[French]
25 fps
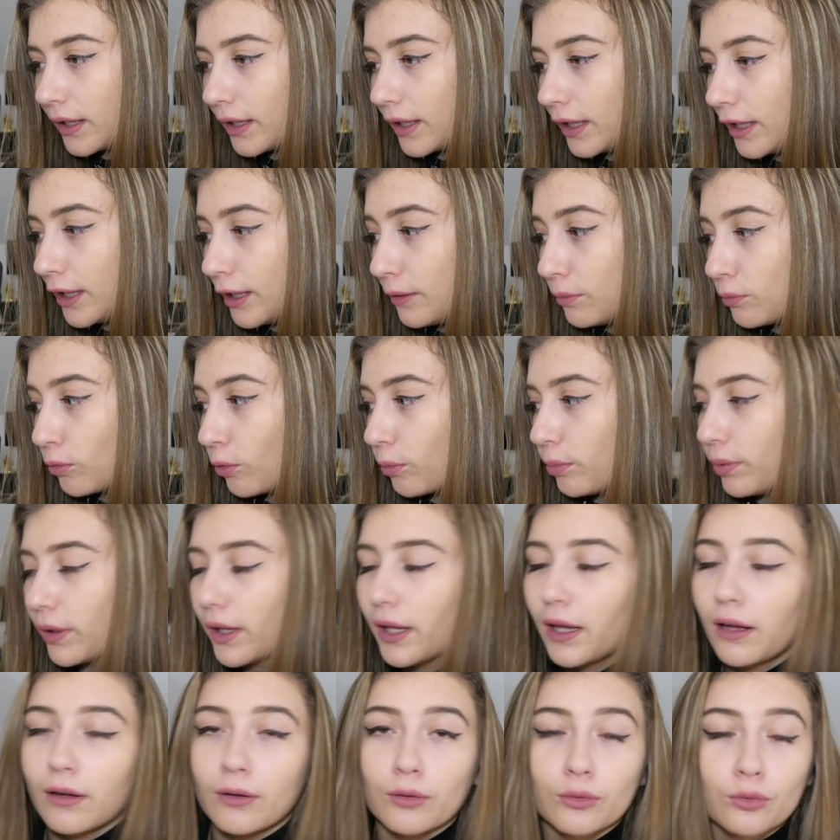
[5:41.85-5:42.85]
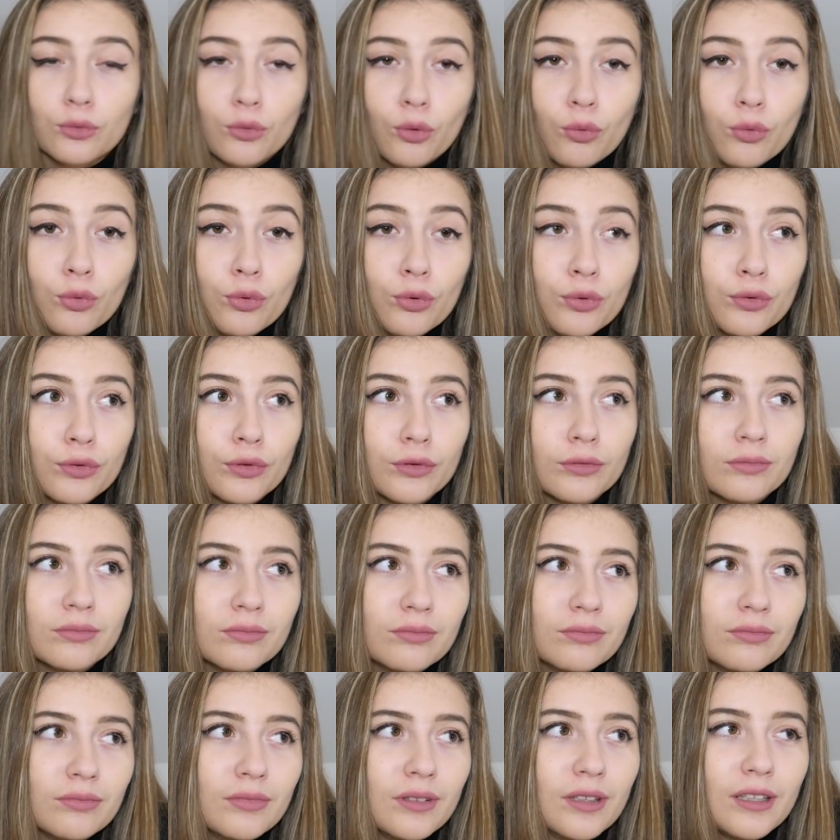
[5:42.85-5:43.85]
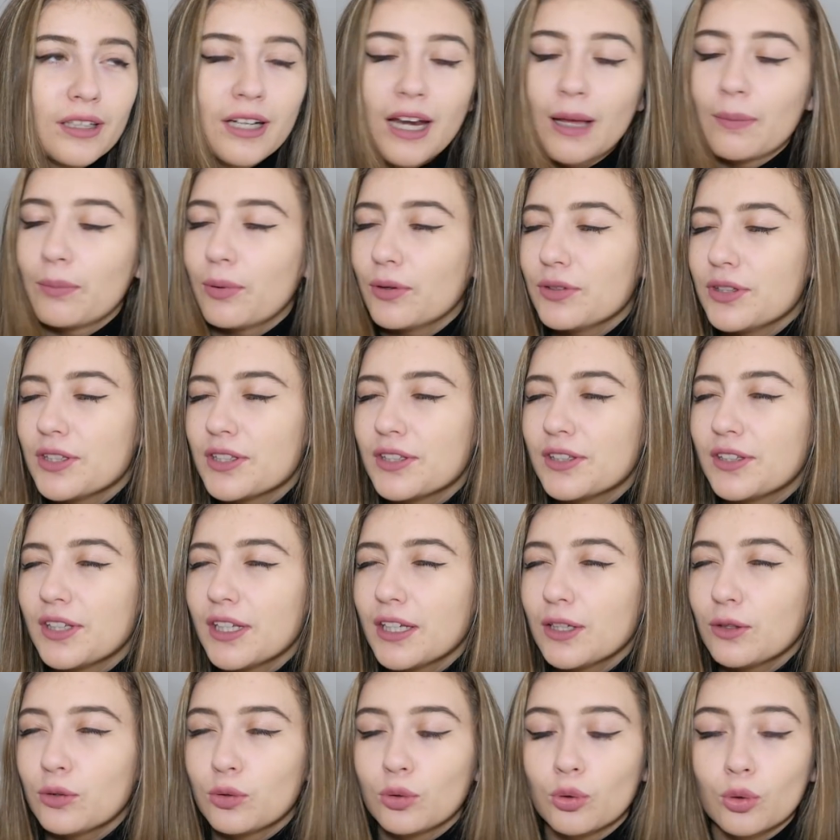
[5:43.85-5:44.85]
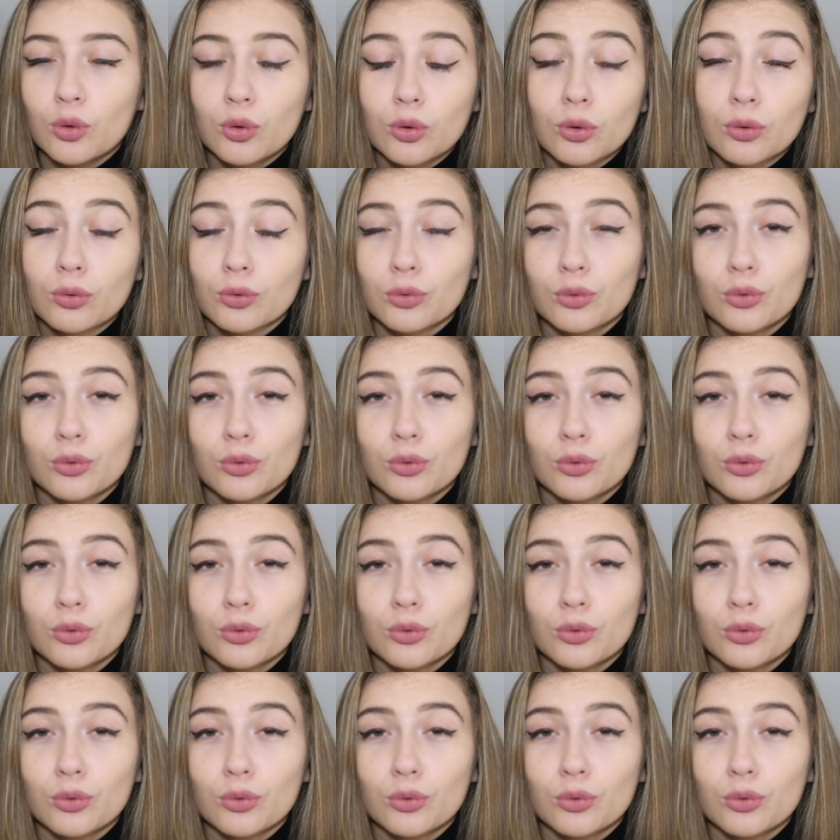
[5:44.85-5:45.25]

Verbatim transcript: Et mon père trouve la bonne idée de